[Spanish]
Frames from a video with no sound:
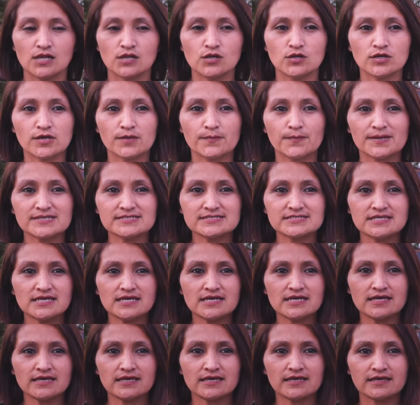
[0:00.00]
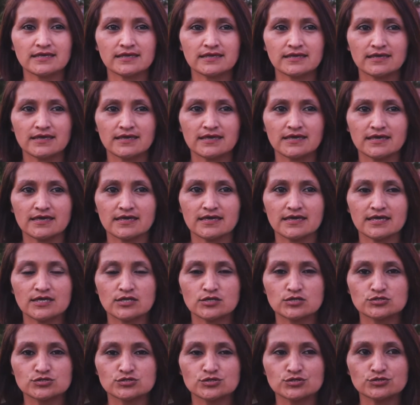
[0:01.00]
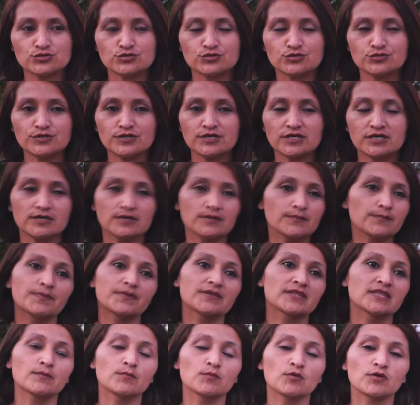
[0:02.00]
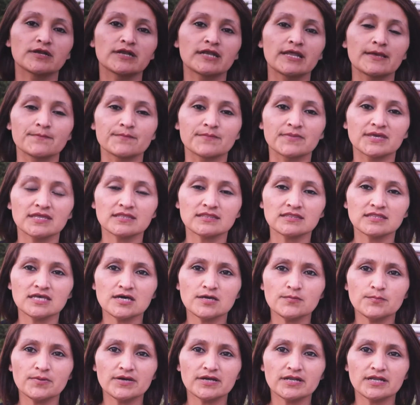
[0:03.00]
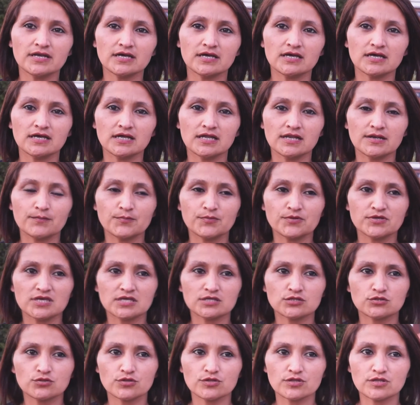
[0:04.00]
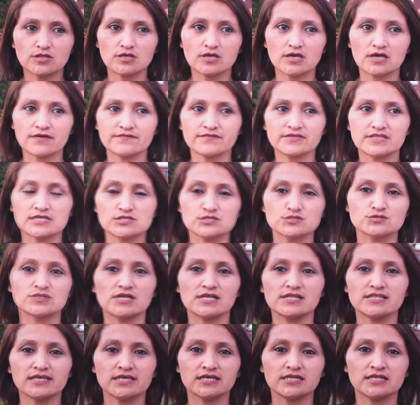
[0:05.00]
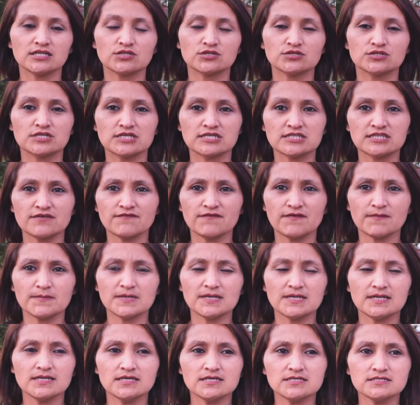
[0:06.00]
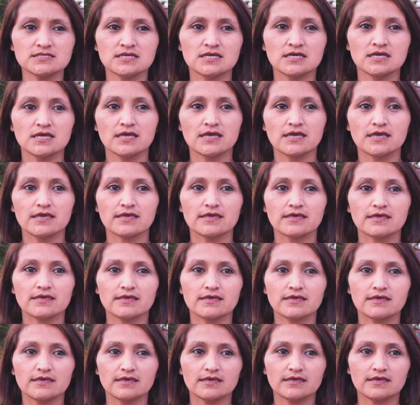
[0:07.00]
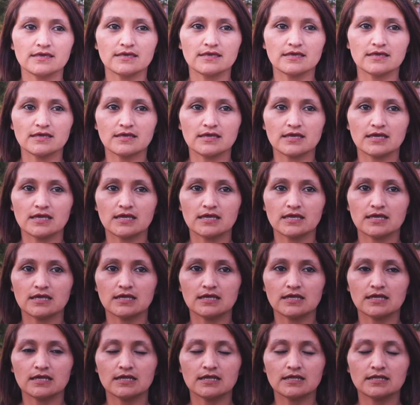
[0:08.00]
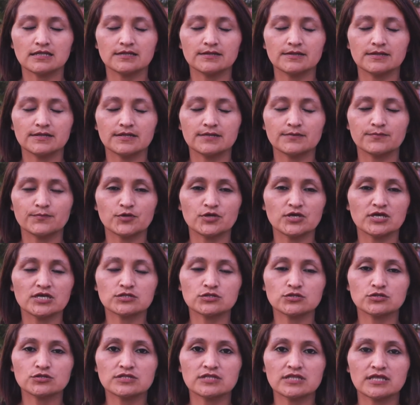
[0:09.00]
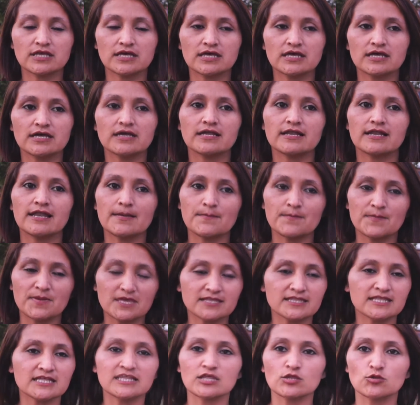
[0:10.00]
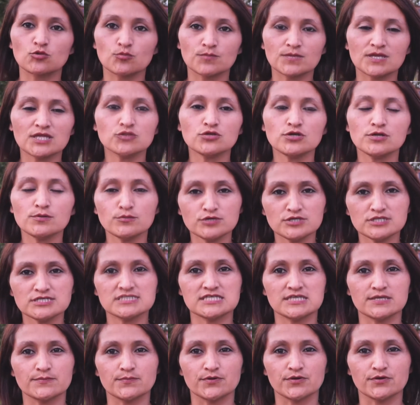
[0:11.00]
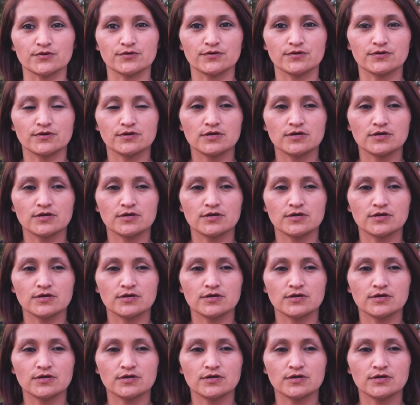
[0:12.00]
Lo que pasa es que nosotros eh, pedimos la enmienda para el proyecto habitacional de 530 familias y el proyecto está, la enmienda está durmiendo en el municipio.